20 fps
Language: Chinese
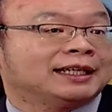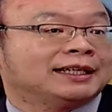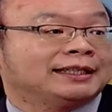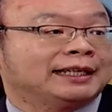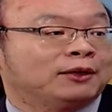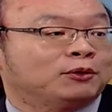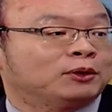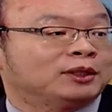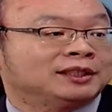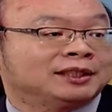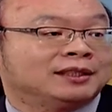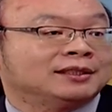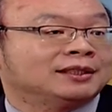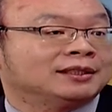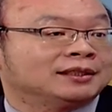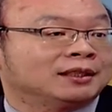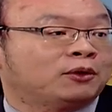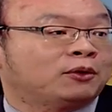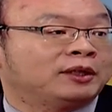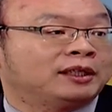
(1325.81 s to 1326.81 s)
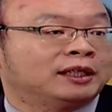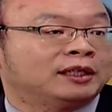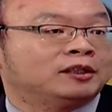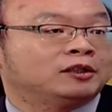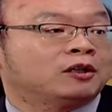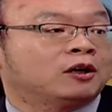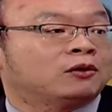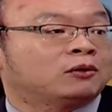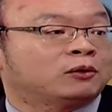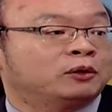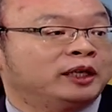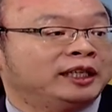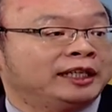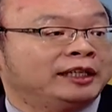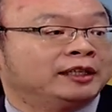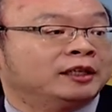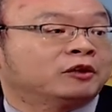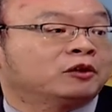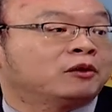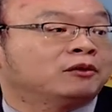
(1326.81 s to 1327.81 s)
那我车子稍微能动，我一点
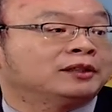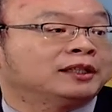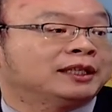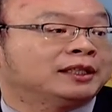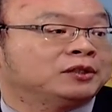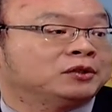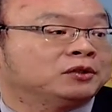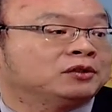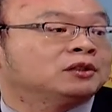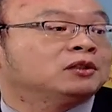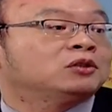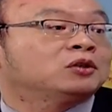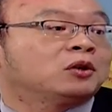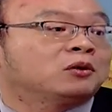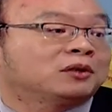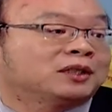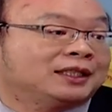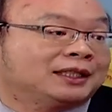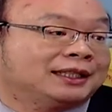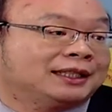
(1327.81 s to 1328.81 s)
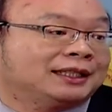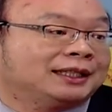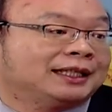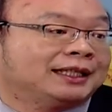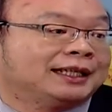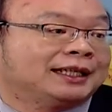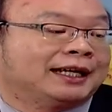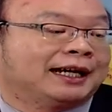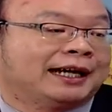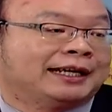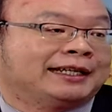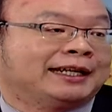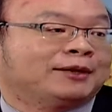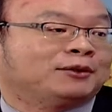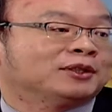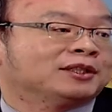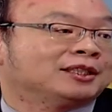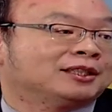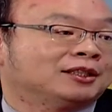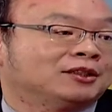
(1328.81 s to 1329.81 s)
点功能就是中型。哎那
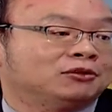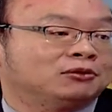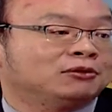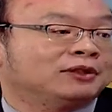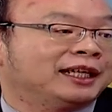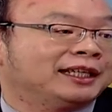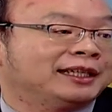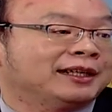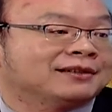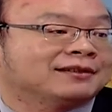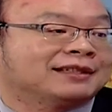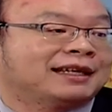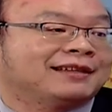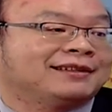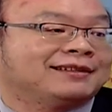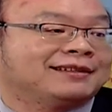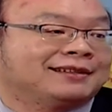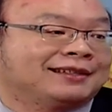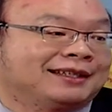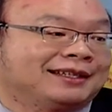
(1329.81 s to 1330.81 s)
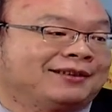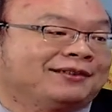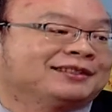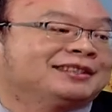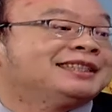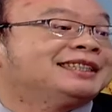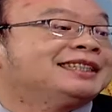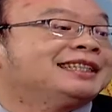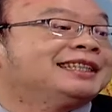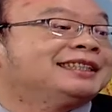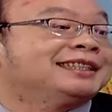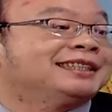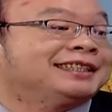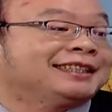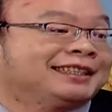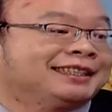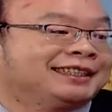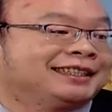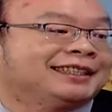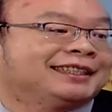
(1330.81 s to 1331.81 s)
我时速可以到三十，那我是轻
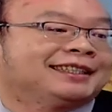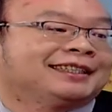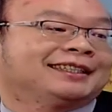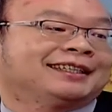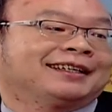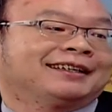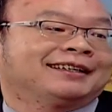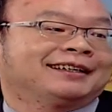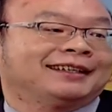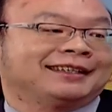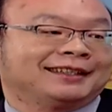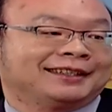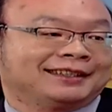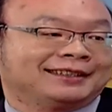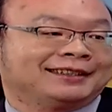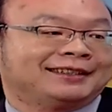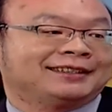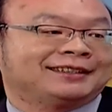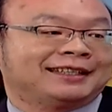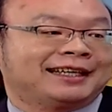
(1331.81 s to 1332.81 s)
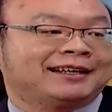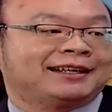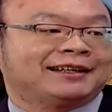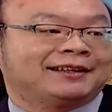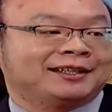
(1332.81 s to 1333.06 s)
型。哦哦是。是这样的。